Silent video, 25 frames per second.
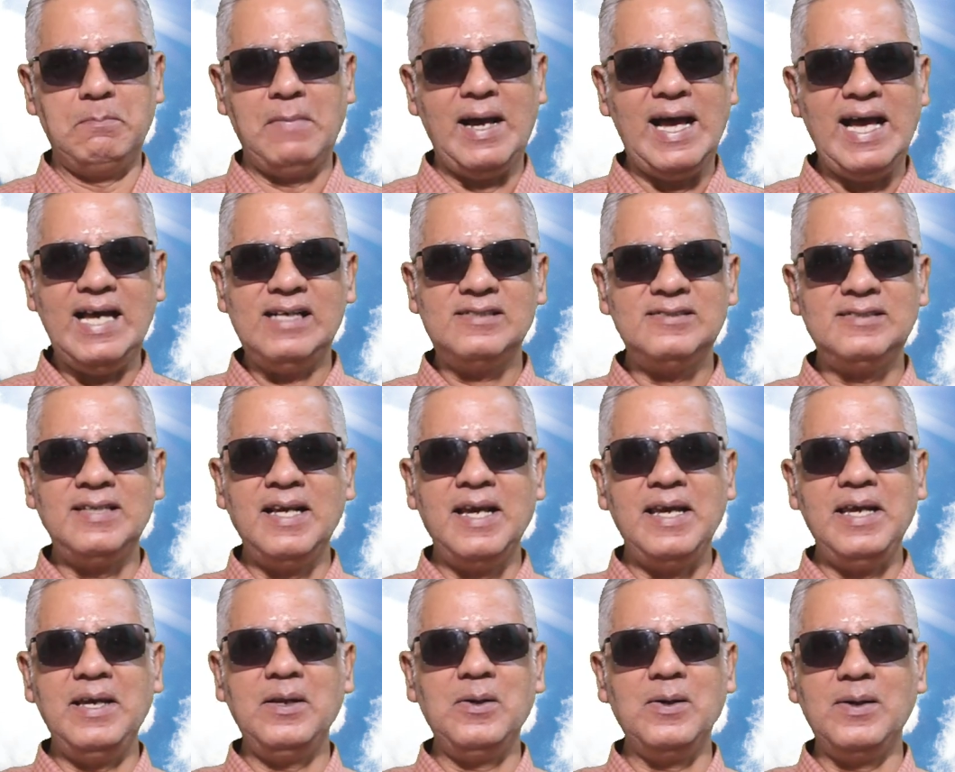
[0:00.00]
மாஸ்
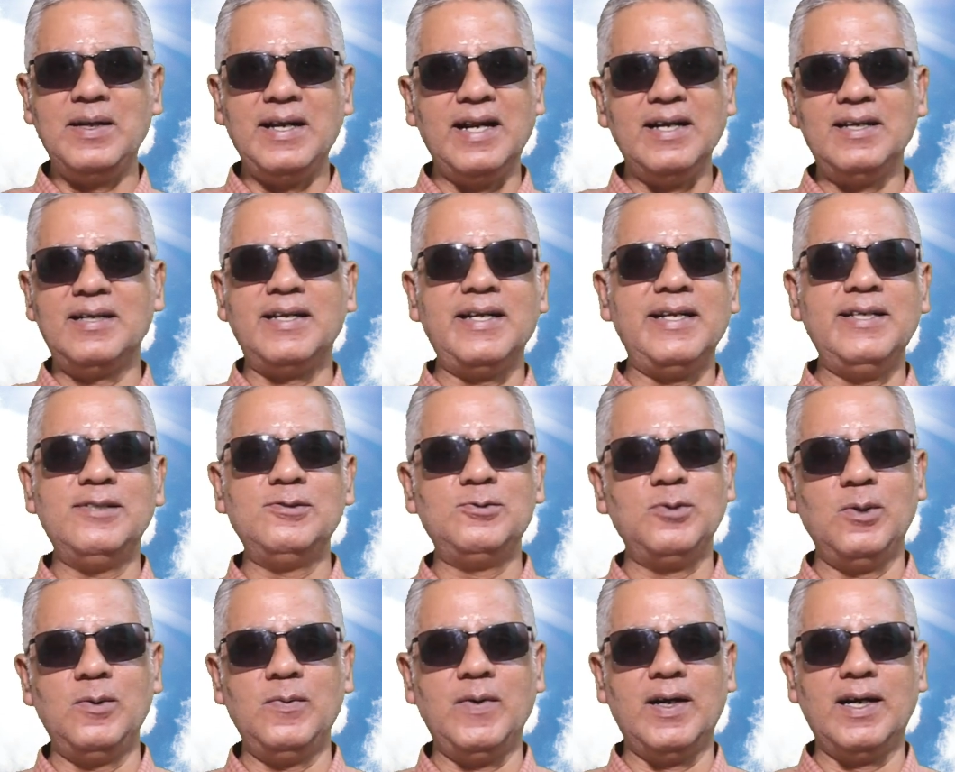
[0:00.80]
ஹீரோ
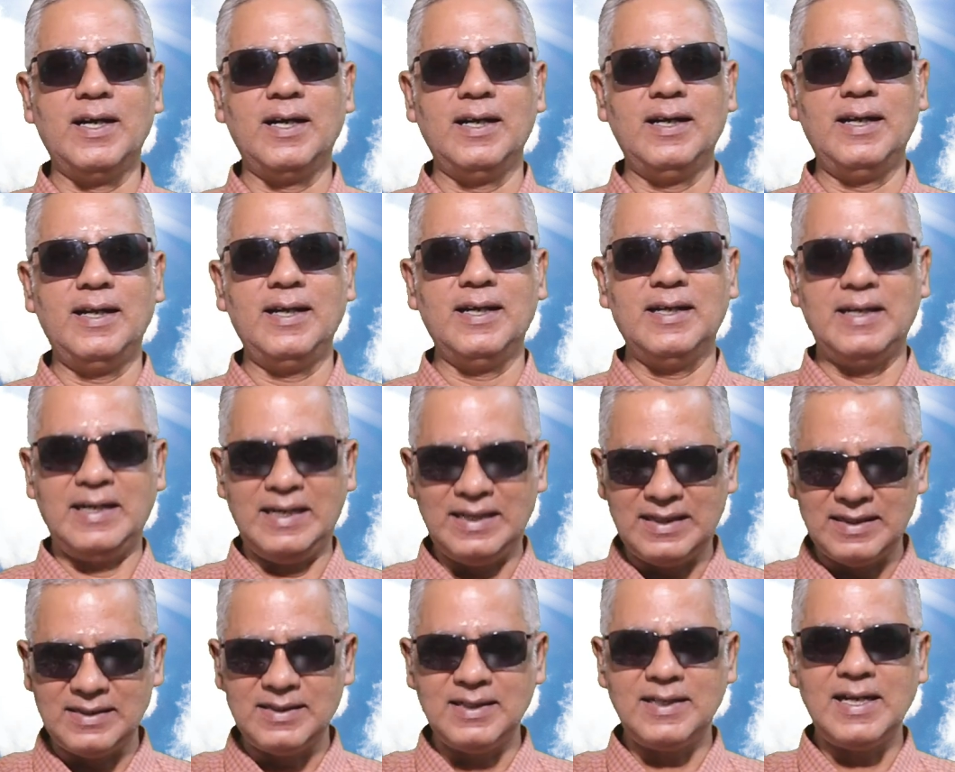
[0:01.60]
என்ட்ரின்னு சொல்லுவாங்கல்ல
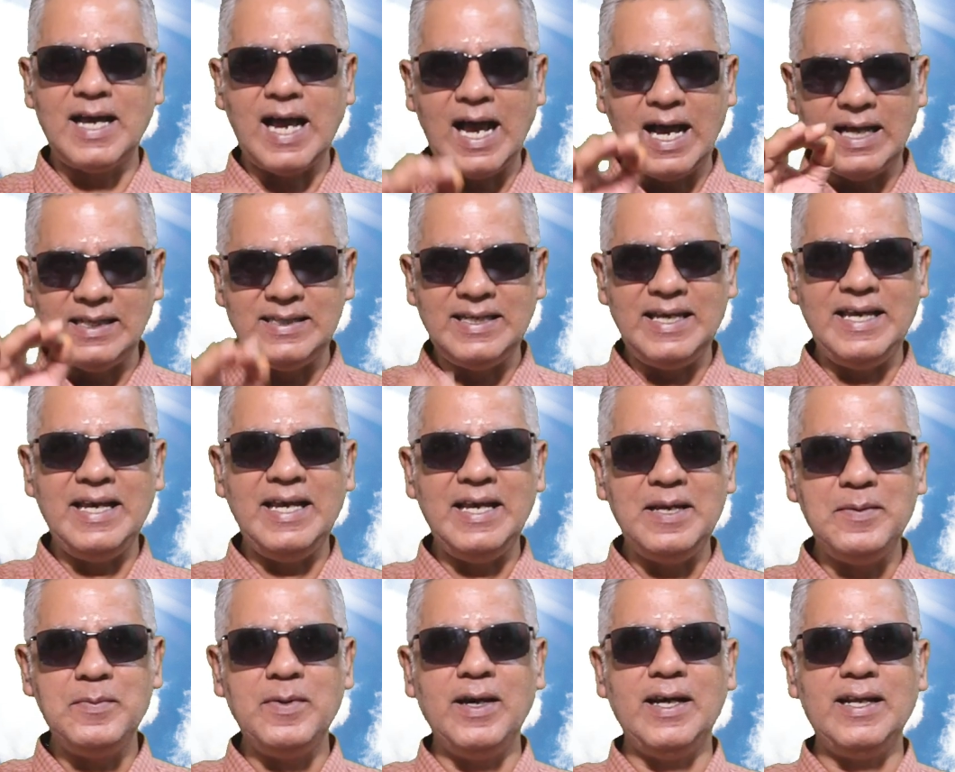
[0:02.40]
கிட்டத்தட்ட அதே
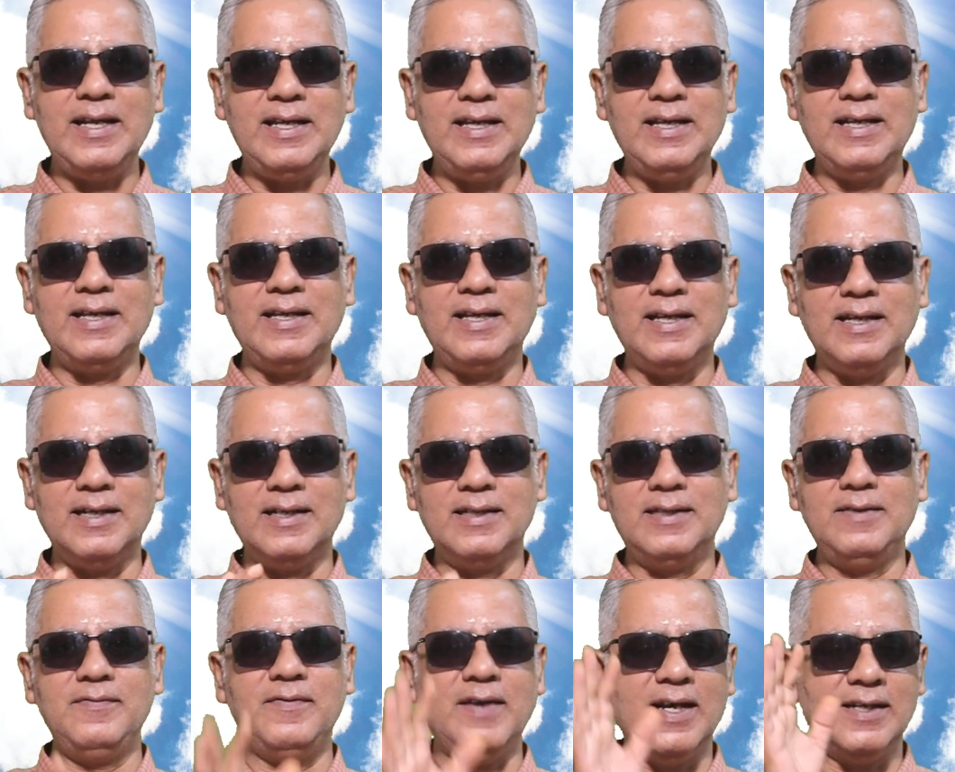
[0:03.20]
மாதிரி
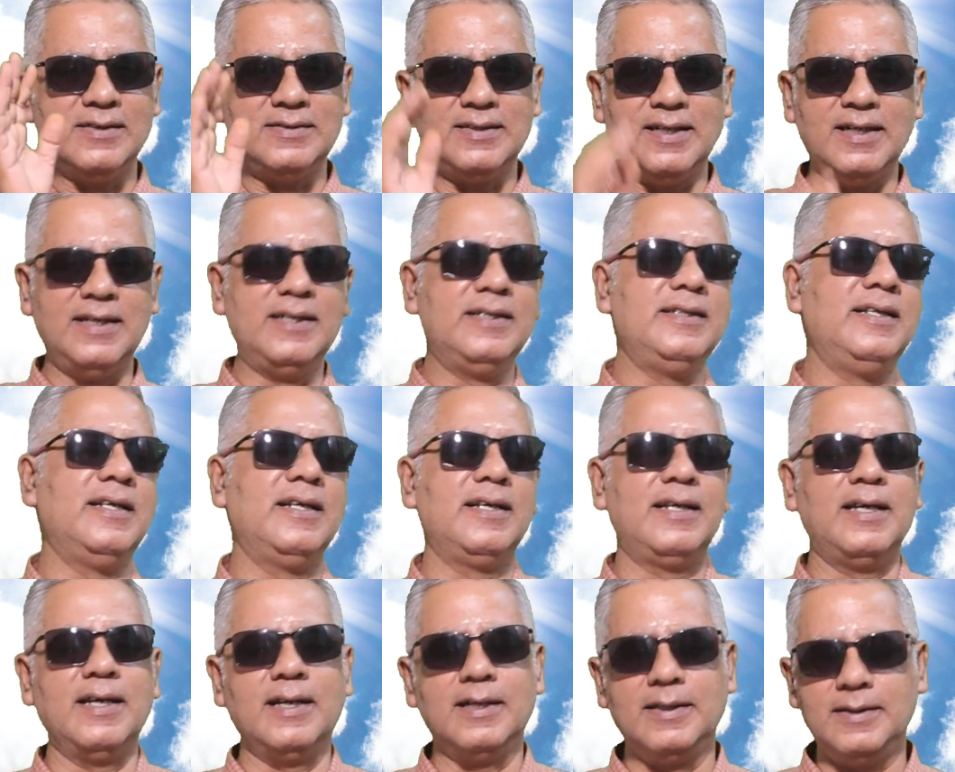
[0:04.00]
இருக்கின்றது வியாசர்
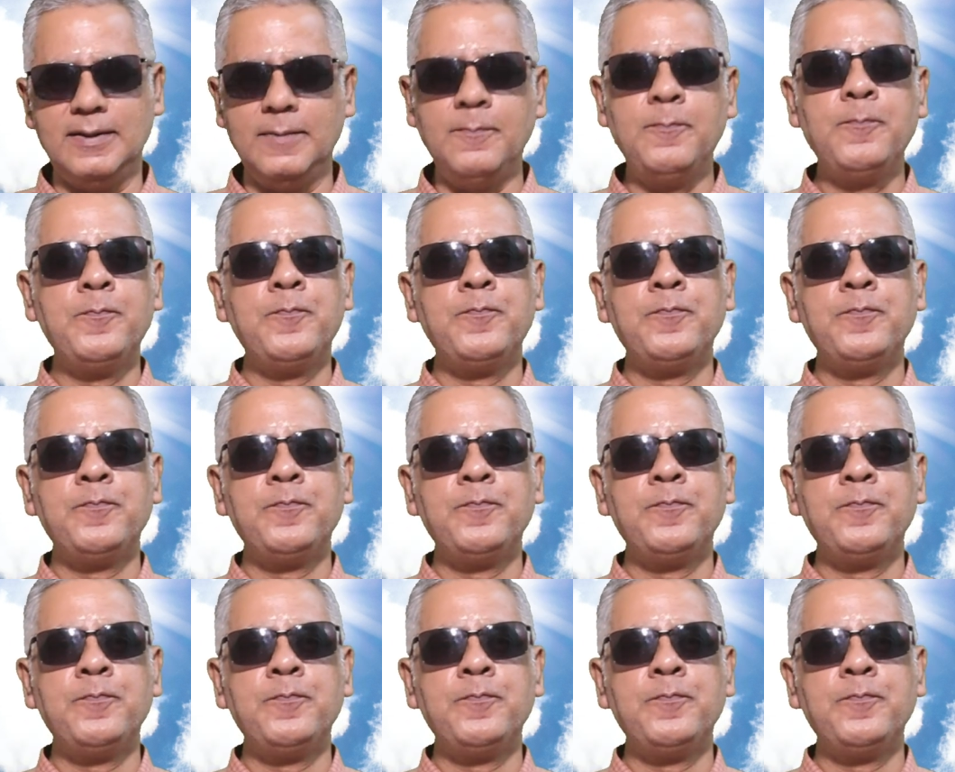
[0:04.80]
எழுதியிருக்கிறது